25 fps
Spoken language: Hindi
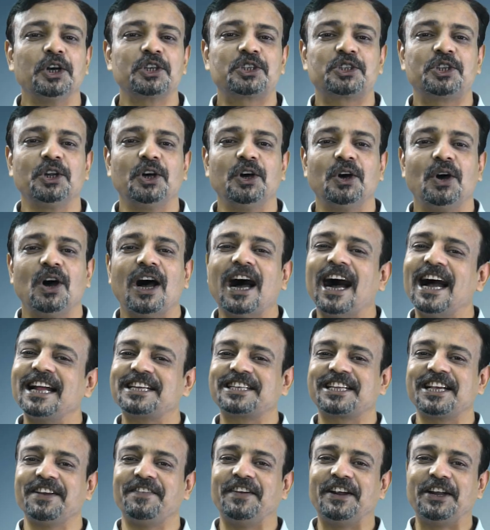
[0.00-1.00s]
दोस्तों
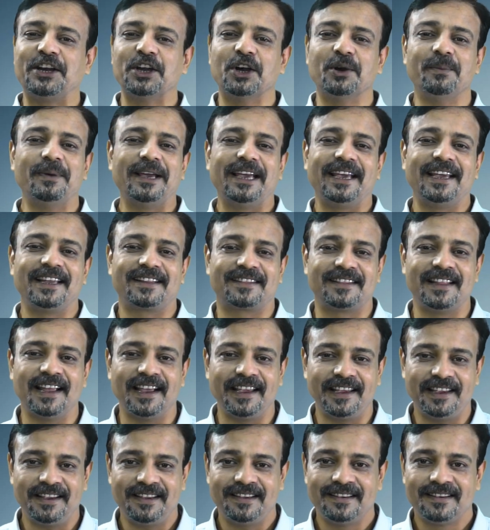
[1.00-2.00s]
आज के वीडियो में इतना
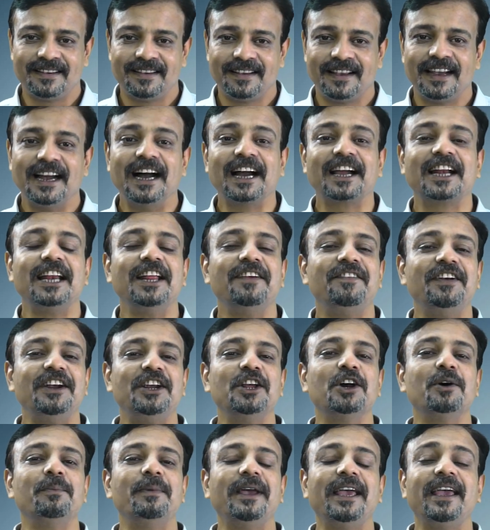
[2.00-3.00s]
ही अगले
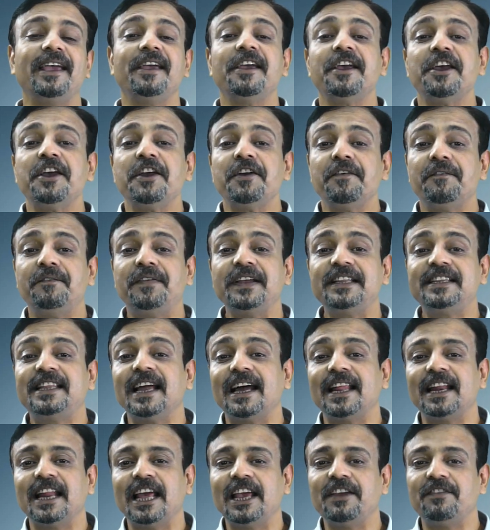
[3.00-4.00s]
वीडियो में
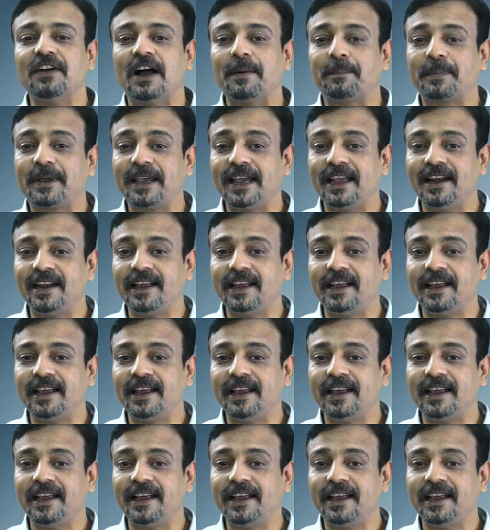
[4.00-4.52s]
विद्या लाइव आपके